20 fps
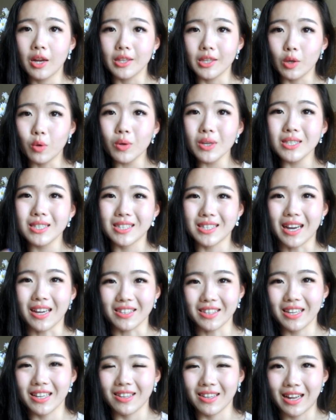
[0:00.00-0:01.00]
你会想
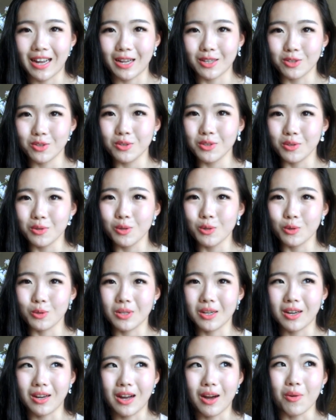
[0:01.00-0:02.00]
念它，就是你会觉
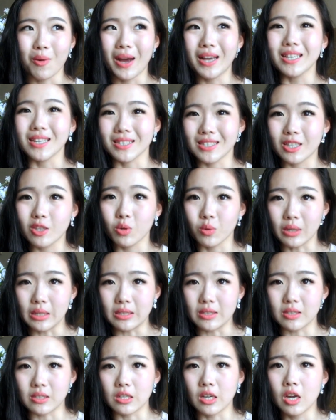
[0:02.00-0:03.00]
得啊，我还想再用一
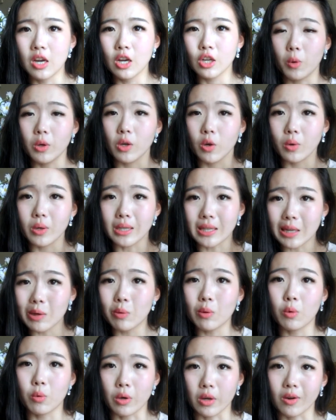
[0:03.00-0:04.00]
次，你会一定
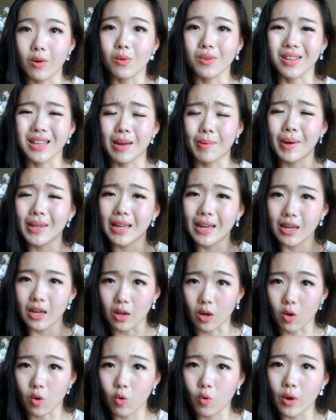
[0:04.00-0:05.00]
会回购的，哪怕它很
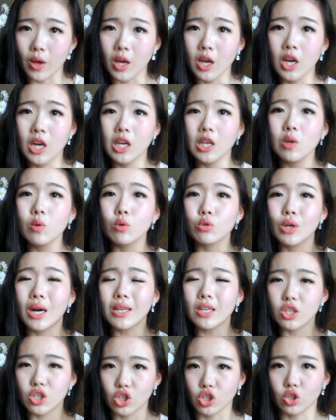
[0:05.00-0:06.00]
贵，因为我觉得它
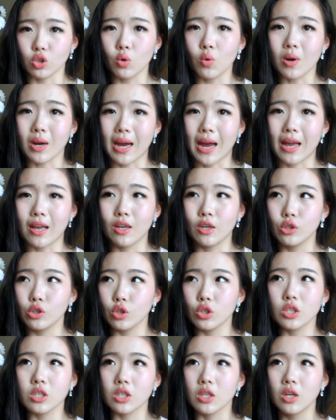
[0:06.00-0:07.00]
的使用感
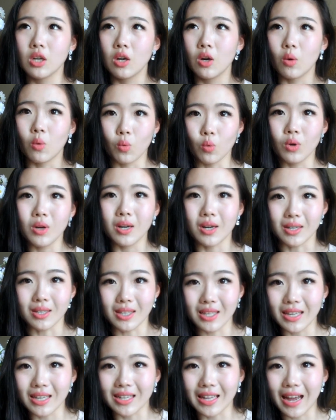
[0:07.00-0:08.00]
就是无可
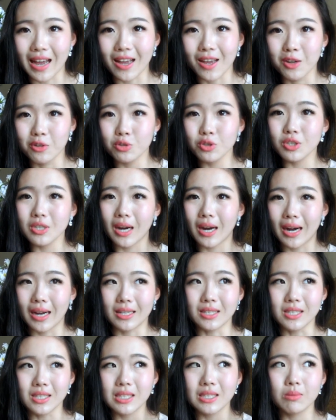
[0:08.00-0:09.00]
替代，就是
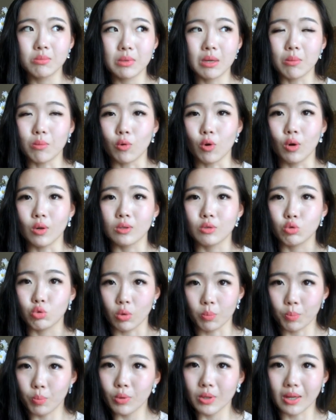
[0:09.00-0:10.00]
韩系的面膜所
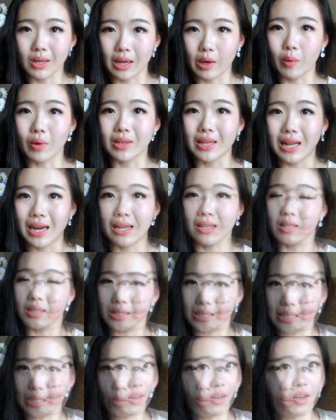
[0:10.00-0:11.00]
不能给我带来的
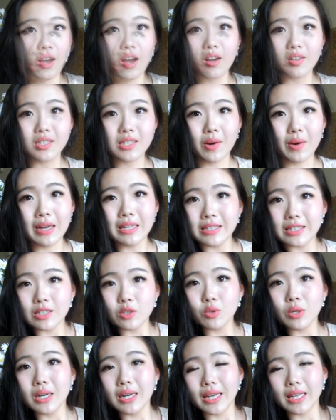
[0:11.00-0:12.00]
体验。讲完滋
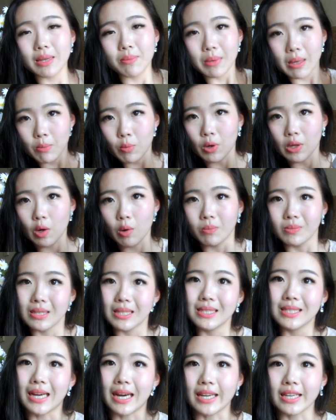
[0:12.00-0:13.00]
润类的面膜呢，我们再
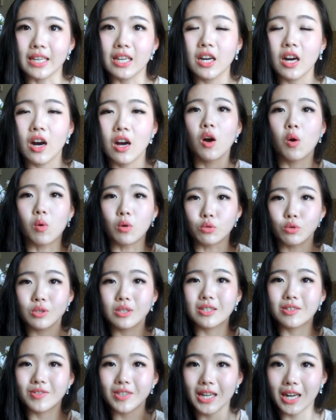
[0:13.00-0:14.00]
讲一个我最
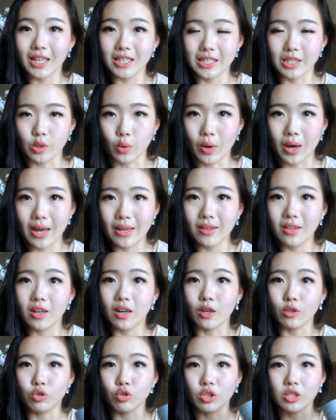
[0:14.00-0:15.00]
近非常喜欢
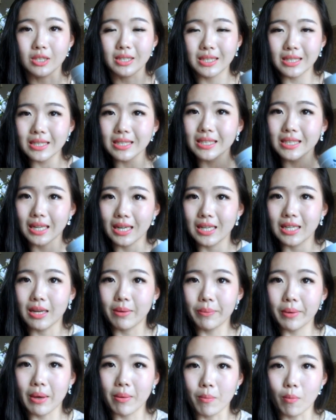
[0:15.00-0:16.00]
的，就是清洁类的
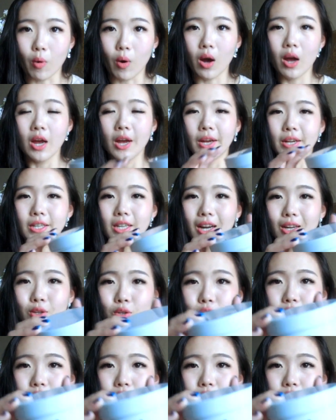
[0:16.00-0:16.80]
面膜。这个就